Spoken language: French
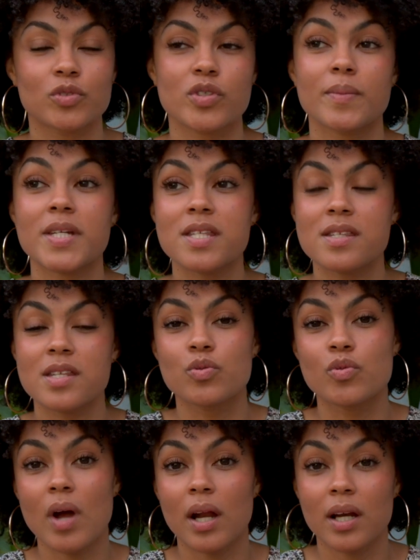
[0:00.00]
Je sais pas si c'est
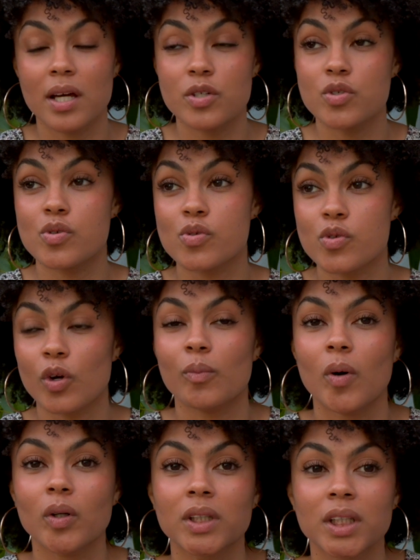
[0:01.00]
dû à l'âge,
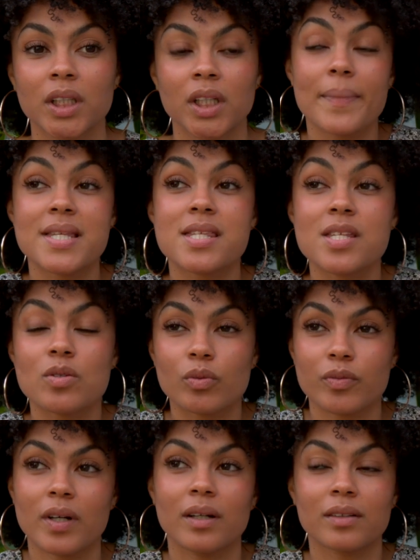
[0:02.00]
sûrement. Mais sinon,
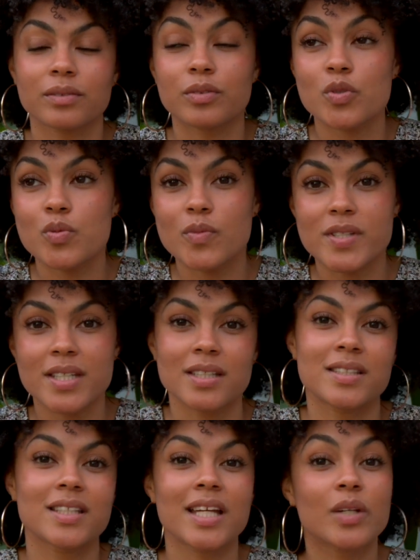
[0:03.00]
enfin, franchement,
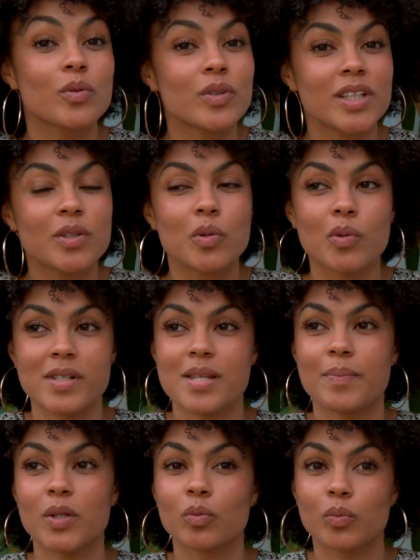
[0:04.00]
c'est quelques kilos, quoi.
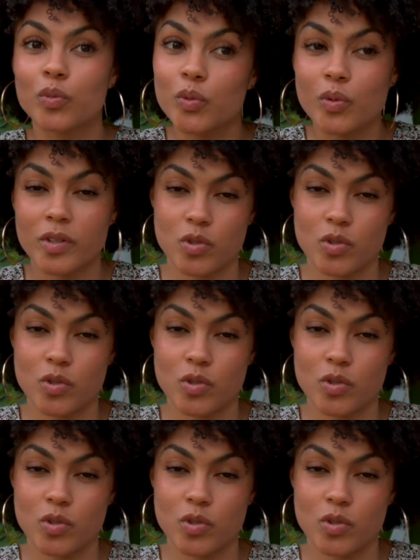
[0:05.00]
C'est pas non plus...